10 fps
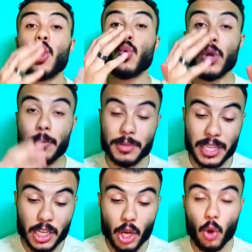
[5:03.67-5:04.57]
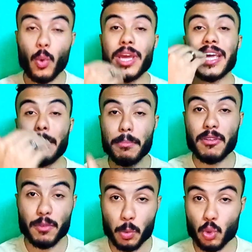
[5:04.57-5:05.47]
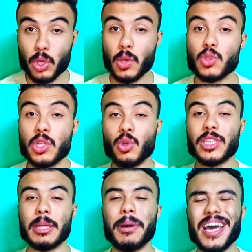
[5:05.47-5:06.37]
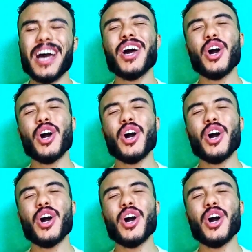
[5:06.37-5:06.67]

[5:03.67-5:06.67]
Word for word: ويبتدي ان هو يكمل في البطوله ويوصل دور الثمانيه